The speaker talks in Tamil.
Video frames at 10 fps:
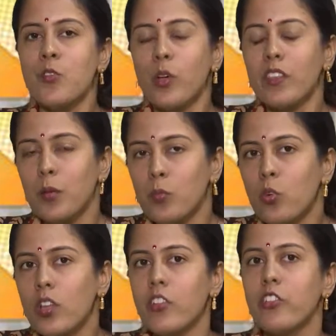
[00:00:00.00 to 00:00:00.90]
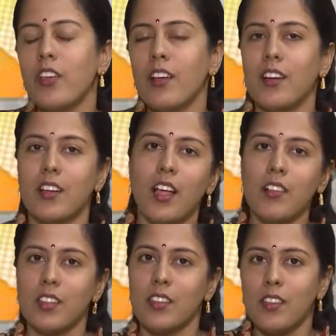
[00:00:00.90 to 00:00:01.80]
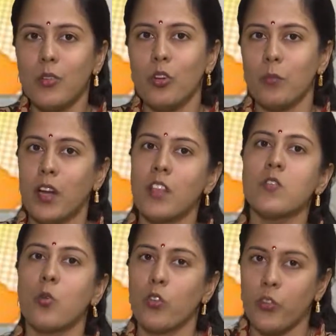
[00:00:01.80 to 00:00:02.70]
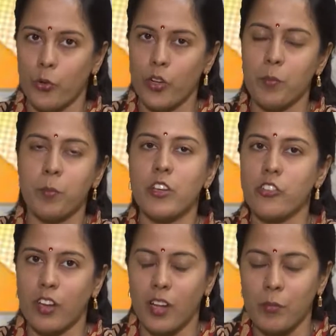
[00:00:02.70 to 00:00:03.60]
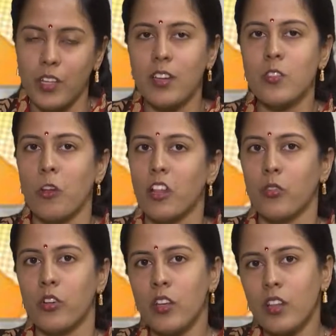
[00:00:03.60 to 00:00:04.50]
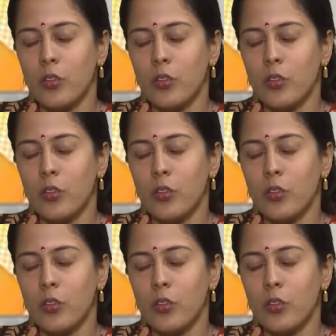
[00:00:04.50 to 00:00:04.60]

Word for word: ஸோ இந்த மூணு விஷயங்கள் தான் வந்து ஒரு மனசோர்வு நோய் டிப்ரெஷன் அப்படின்னு சொல்லக்கூடிய